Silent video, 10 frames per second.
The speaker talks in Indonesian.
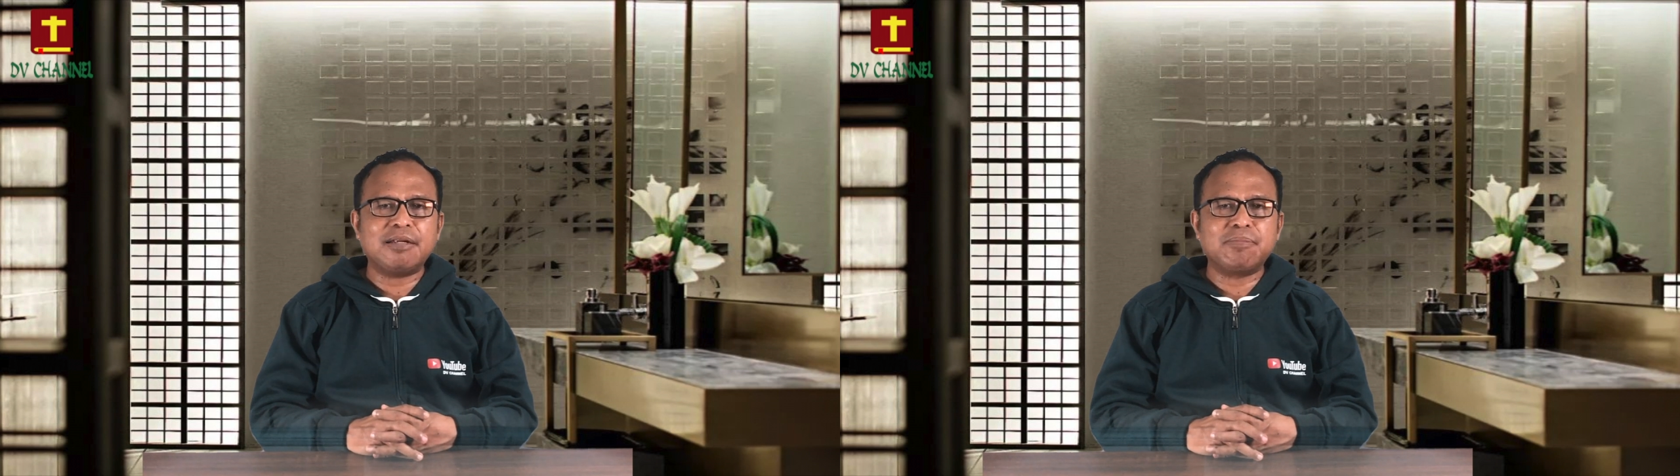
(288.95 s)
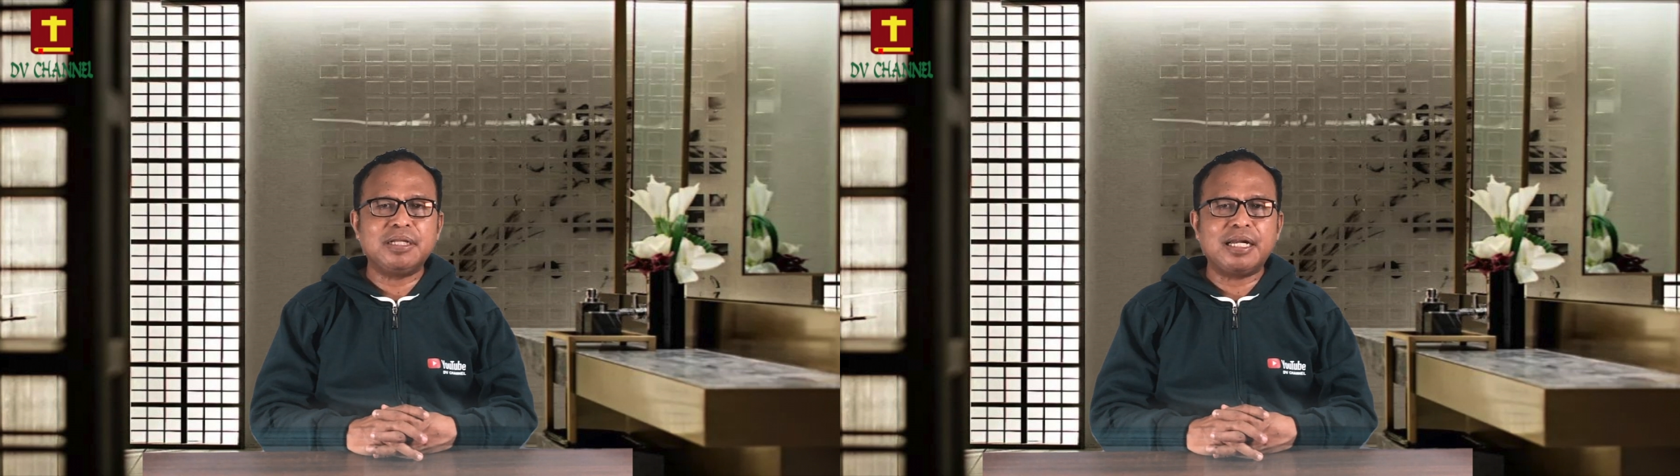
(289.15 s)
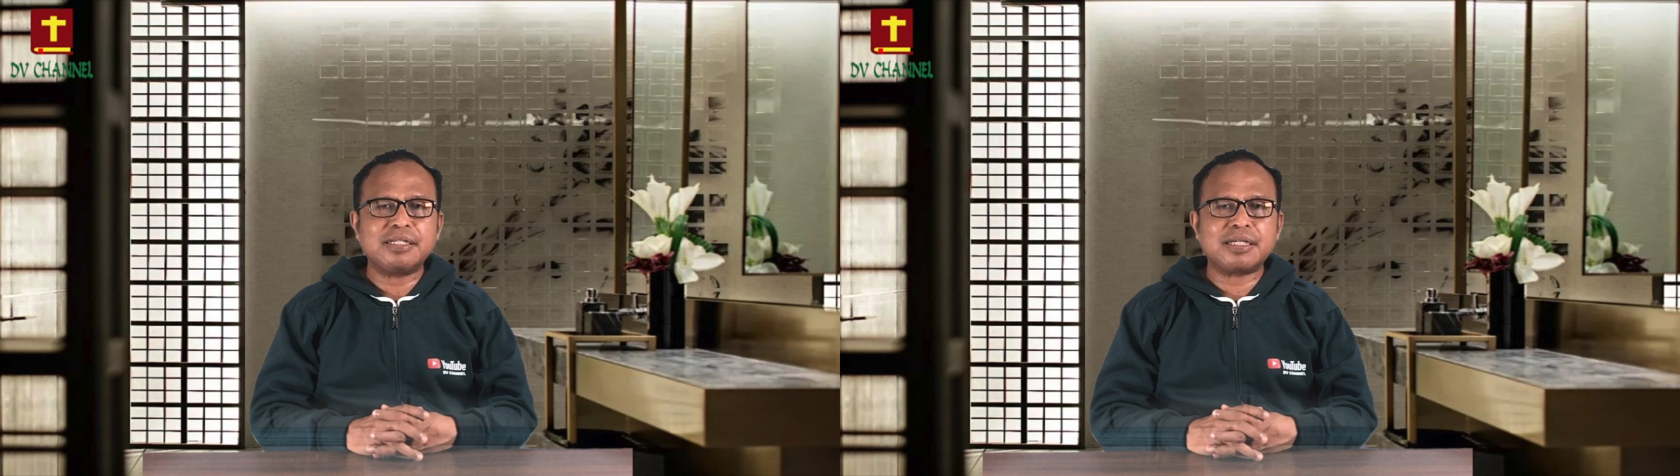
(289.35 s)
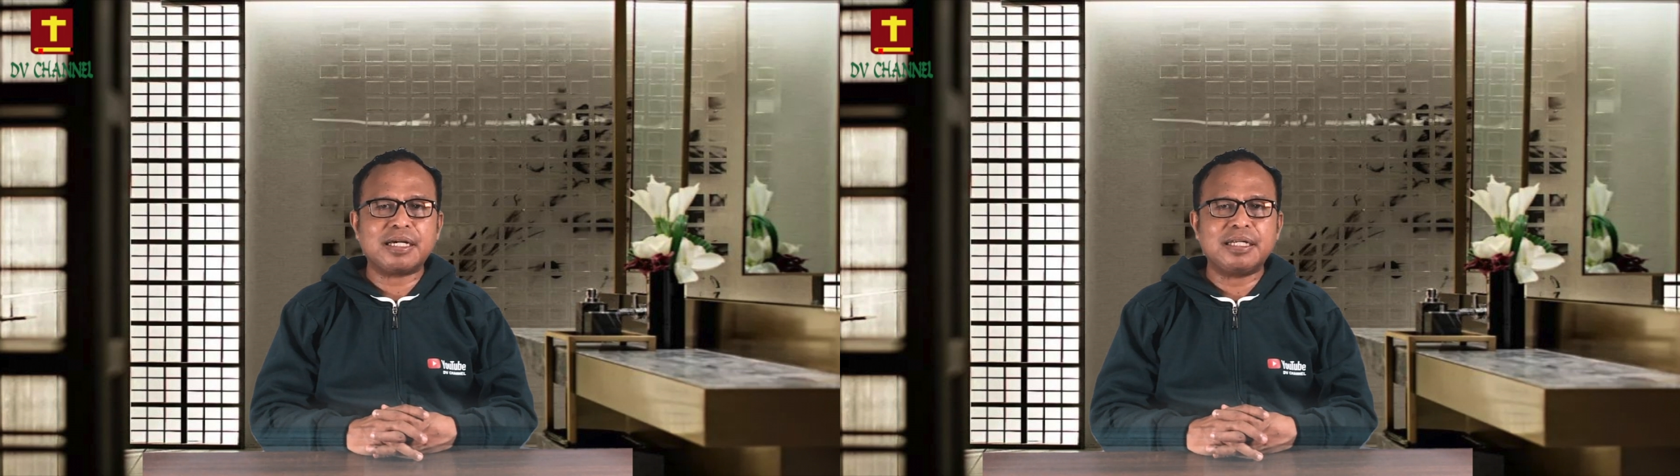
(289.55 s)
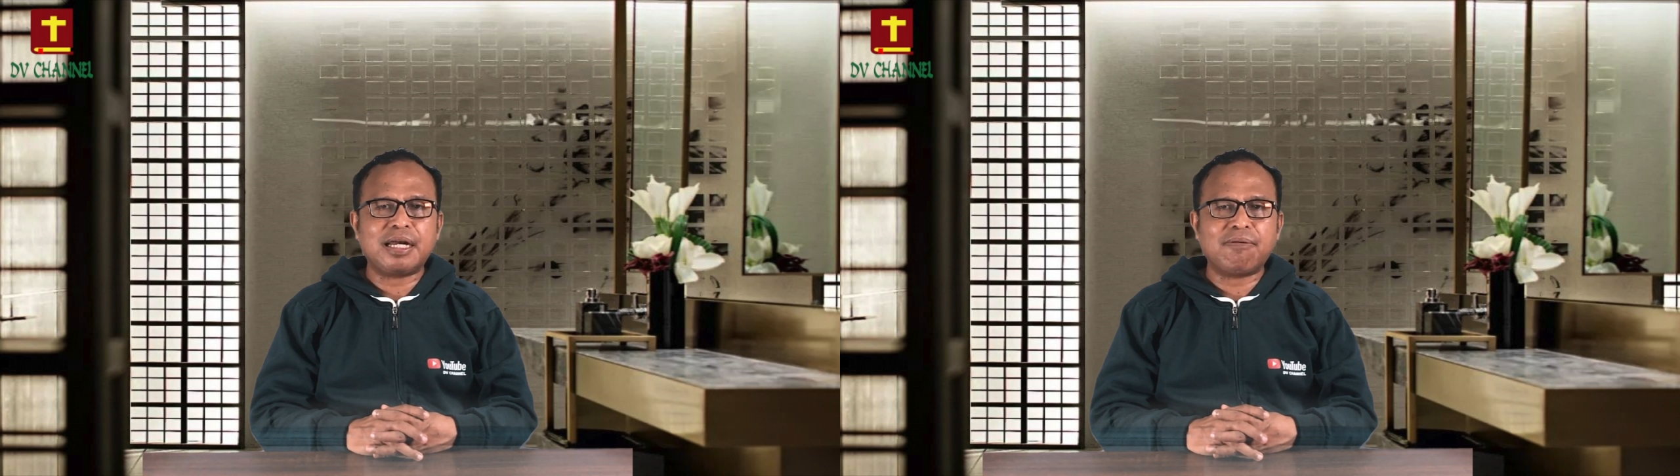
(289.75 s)
lebih dari
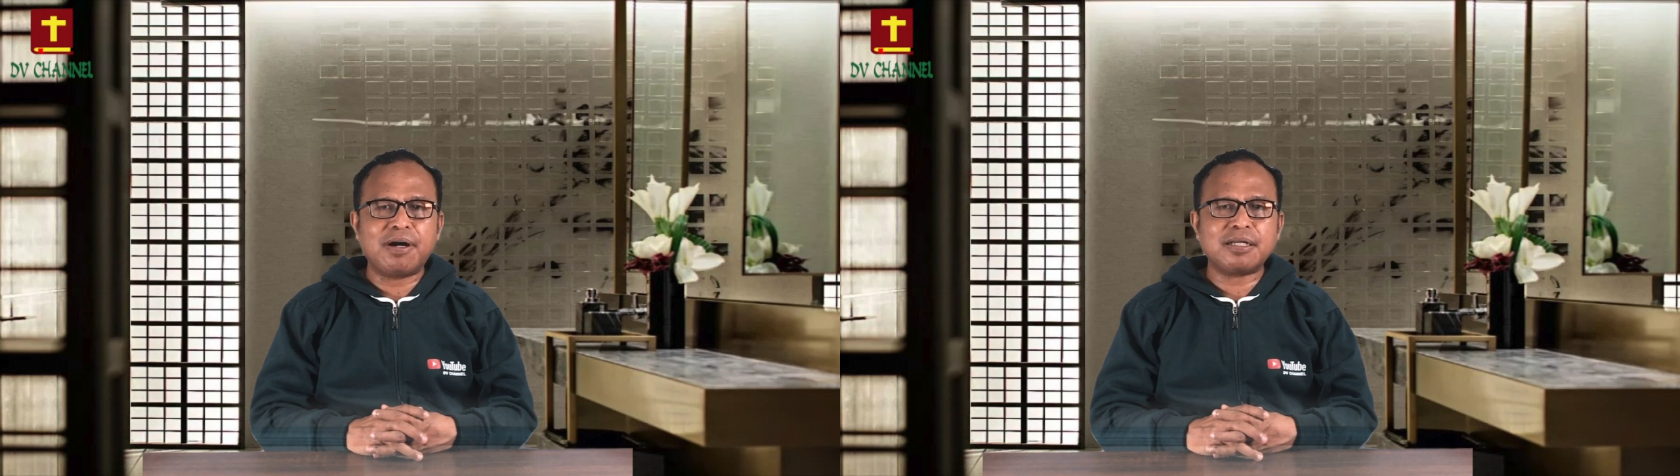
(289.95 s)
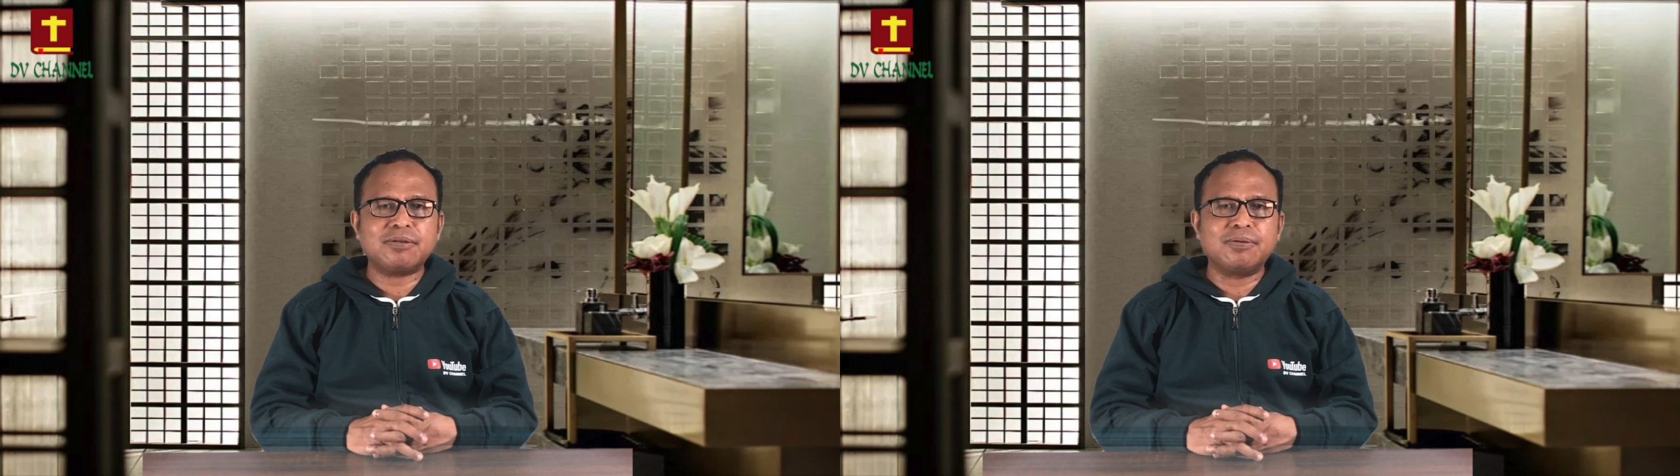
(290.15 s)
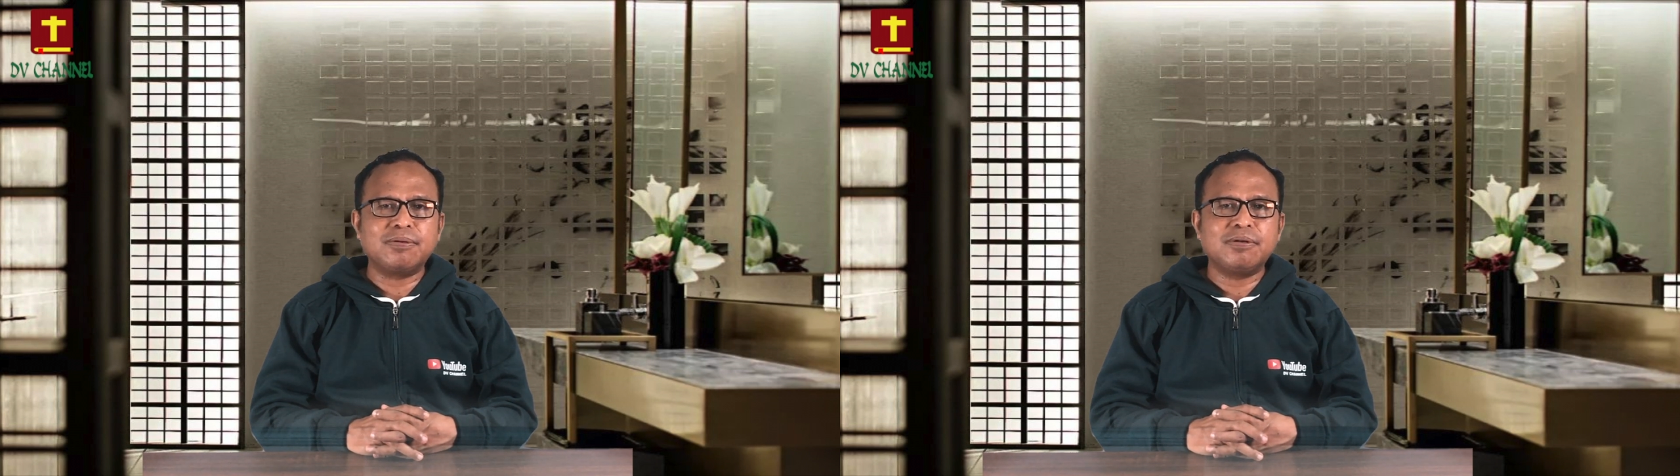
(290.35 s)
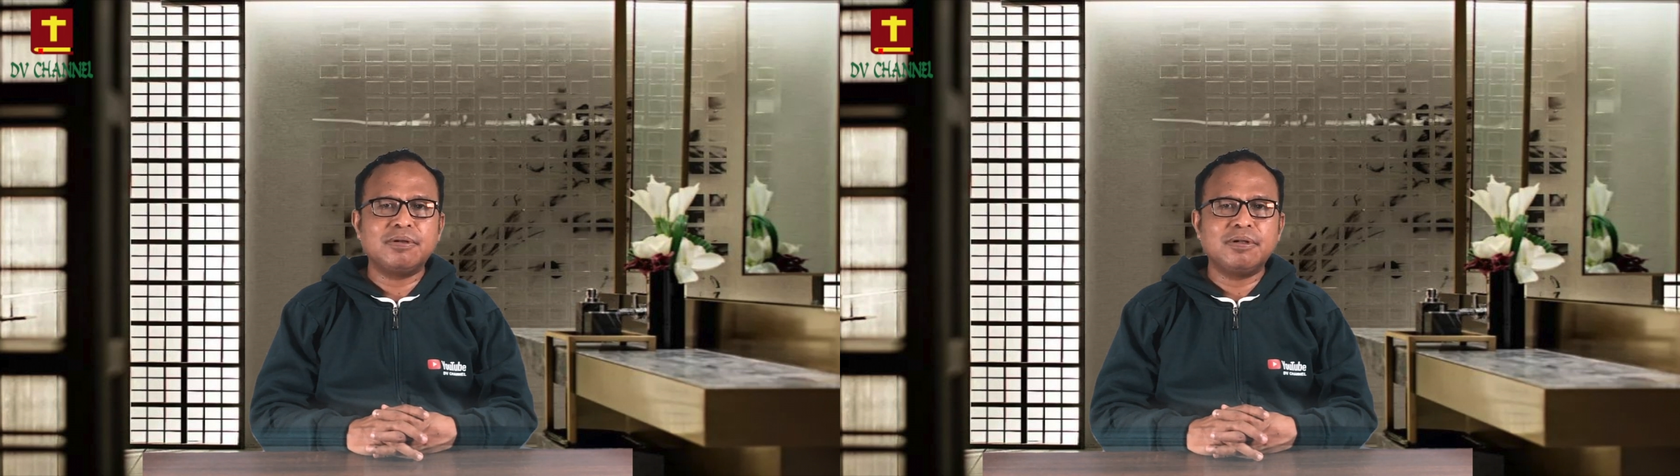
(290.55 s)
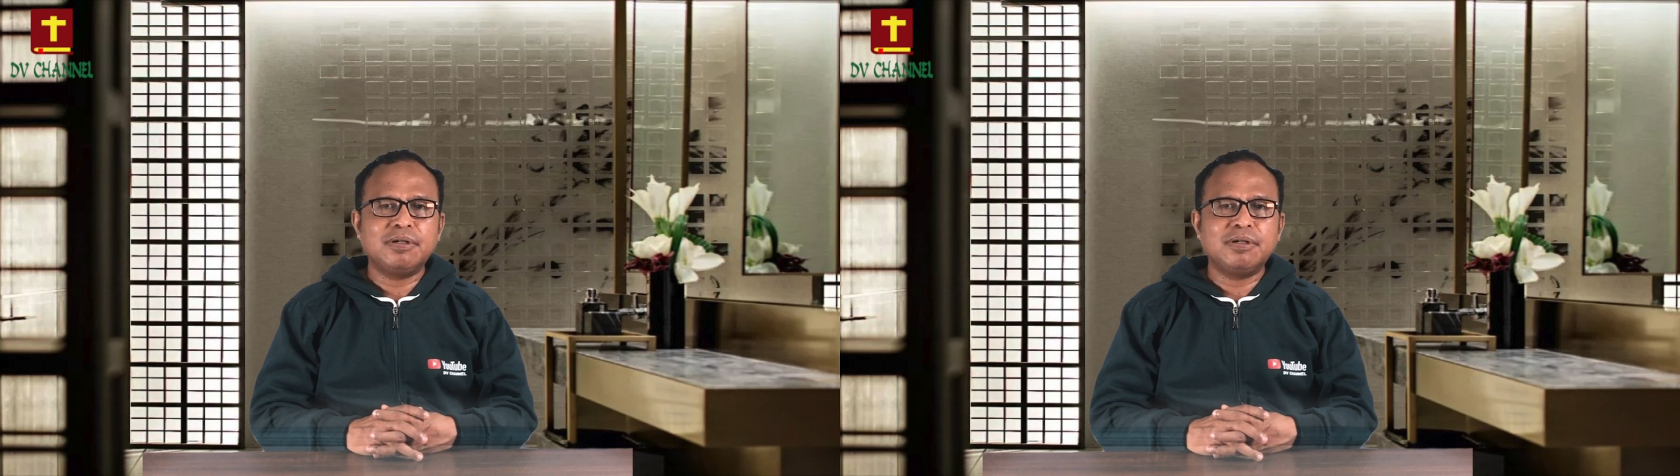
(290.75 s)
sekedar waktu.